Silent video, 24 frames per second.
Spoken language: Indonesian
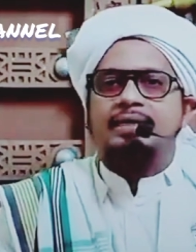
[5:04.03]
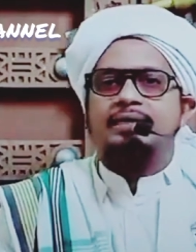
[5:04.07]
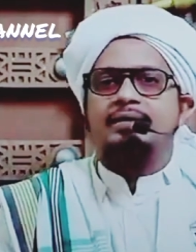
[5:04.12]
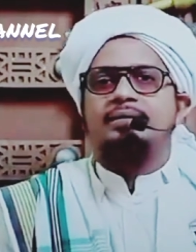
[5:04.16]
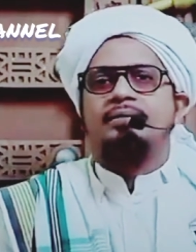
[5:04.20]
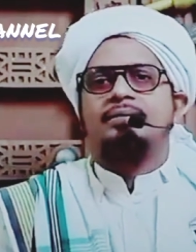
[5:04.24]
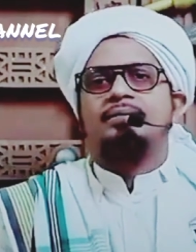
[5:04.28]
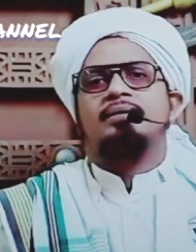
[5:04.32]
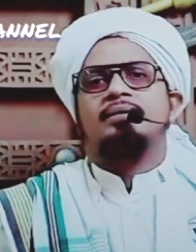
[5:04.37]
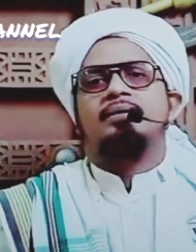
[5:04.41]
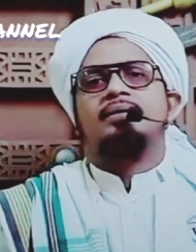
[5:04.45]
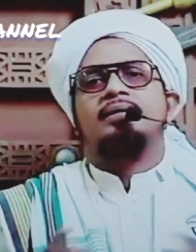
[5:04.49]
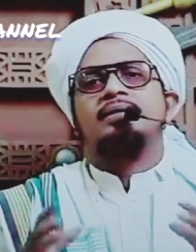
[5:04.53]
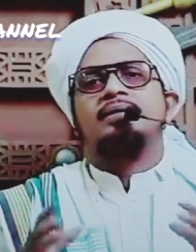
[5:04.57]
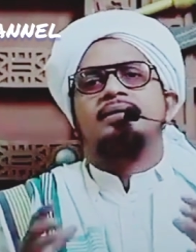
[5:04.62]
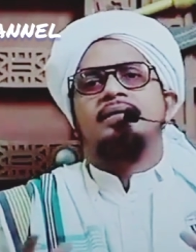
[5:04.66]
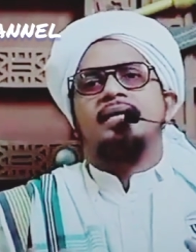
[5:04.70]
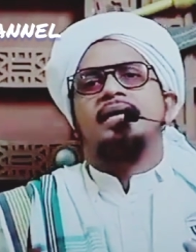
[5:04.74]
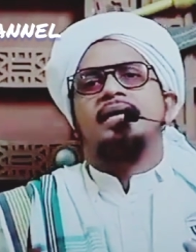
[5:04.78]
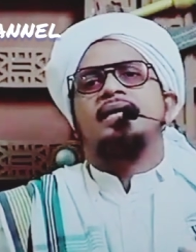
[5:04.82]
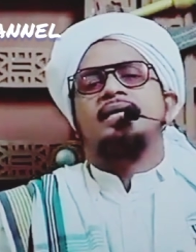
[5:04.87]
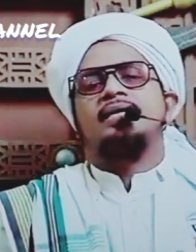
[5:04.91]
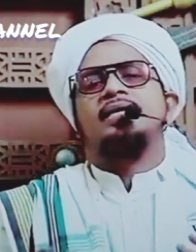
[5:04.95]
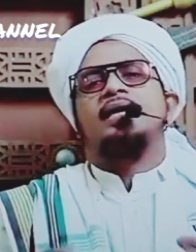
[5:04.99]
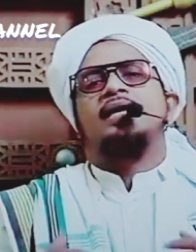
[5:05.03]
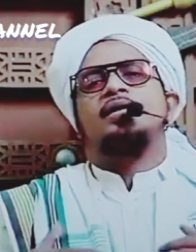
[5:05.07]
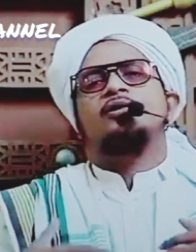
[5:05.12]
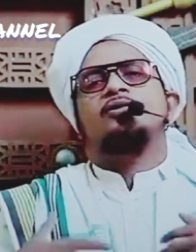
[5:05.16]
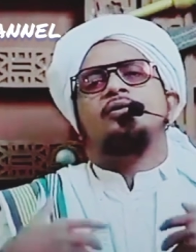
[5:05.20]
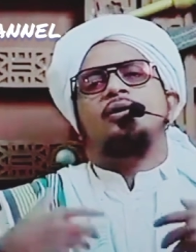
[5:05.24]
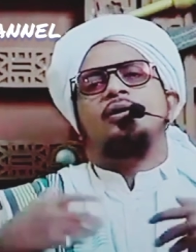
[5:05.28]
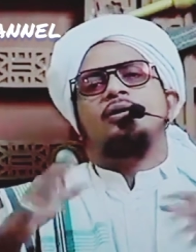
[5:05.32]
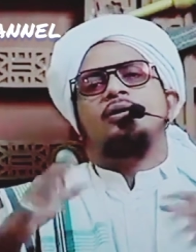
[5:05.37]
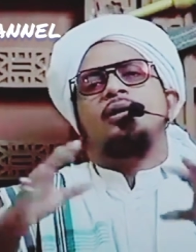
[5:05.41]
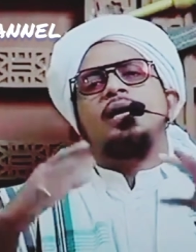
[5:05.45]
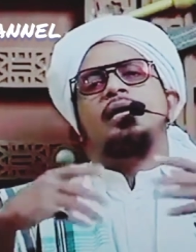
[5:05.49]
dan sihirnya
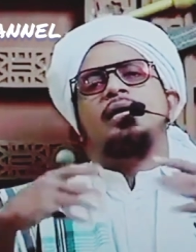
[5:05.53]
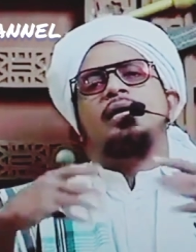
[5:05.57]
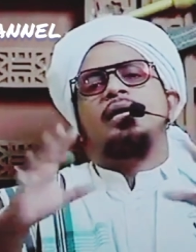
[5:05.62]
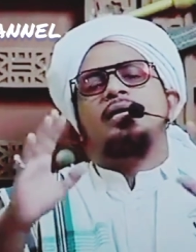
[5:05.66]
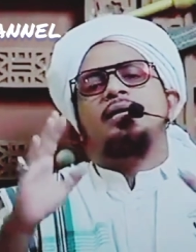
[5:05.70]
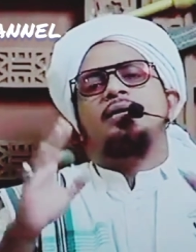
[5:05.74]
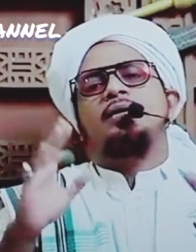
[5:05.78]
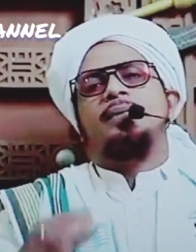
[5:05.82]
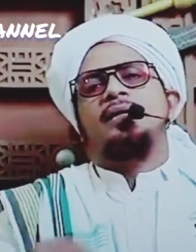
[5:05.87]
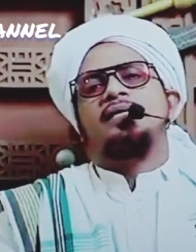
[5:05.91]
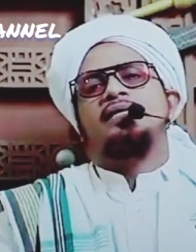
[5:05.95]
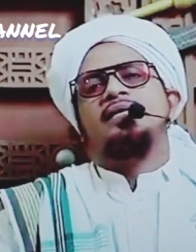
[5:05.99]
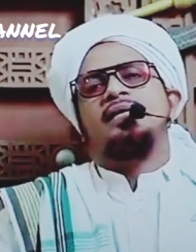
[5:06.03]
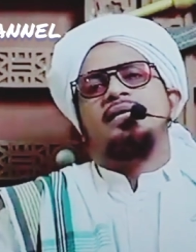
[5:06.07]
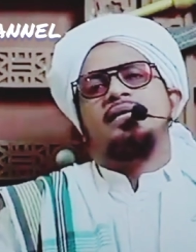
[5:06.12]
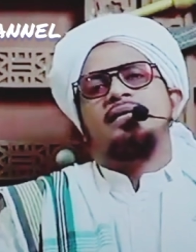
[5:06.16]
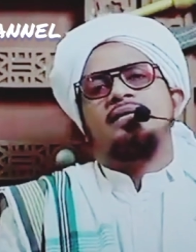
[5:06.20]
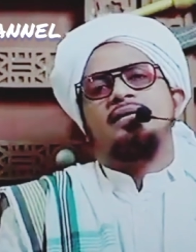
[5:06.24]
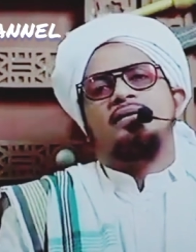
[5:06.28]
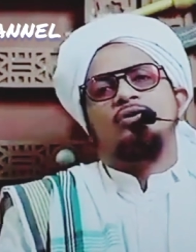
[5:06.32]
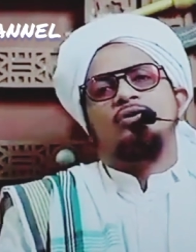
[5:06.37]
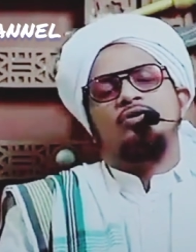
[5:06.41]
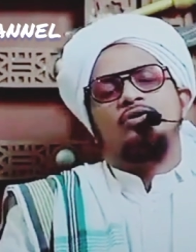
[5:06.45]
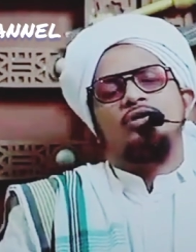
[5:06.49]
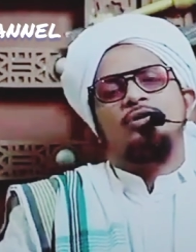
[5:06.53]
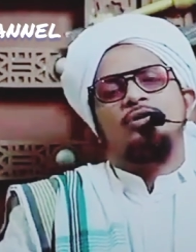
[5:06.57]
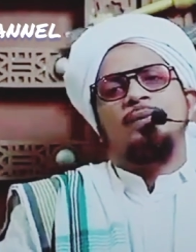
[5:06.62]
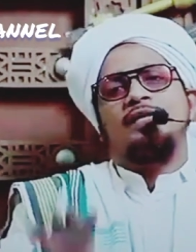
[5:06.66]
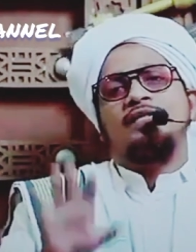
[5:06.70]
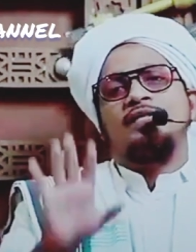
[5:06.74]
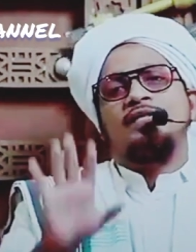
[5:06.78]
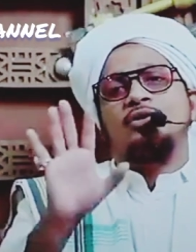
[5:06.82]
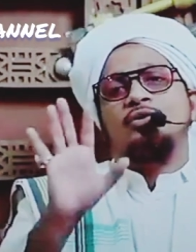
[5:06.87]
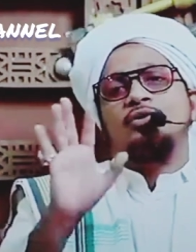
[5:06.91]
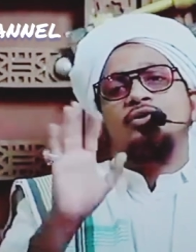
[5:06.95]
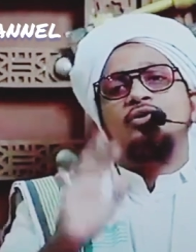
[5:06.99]
itu Allah akan lepaskan
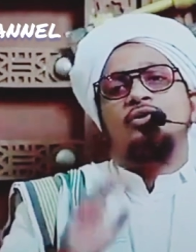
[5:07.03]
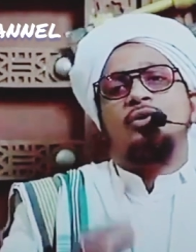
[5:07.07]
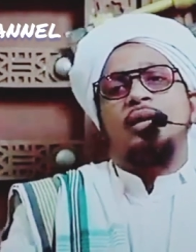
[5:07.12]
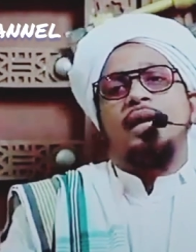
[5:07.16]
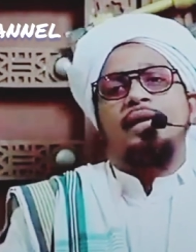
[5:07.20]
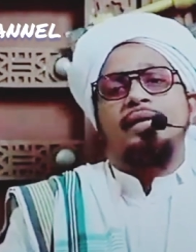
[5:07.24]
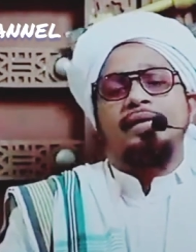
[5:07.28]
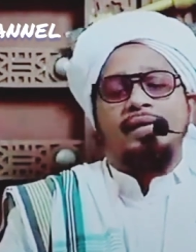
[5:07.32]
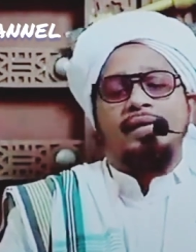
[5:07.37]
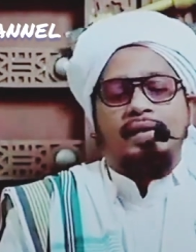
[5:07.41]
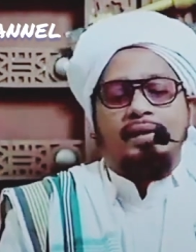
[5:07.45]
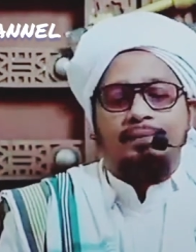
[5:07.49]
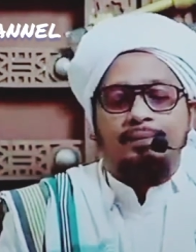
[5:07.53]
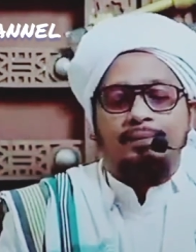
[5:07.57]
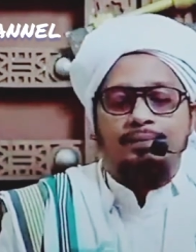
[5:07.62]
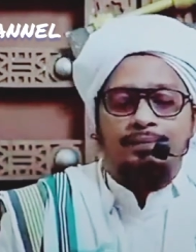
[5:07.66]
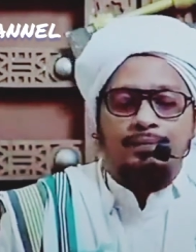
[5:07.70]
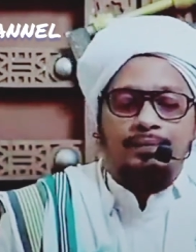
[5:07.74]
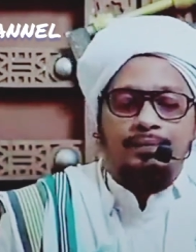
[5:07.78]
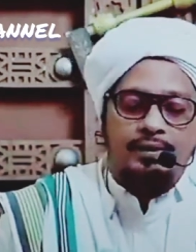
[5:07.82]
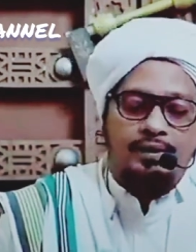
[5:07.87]
dibaca tujuh hari ya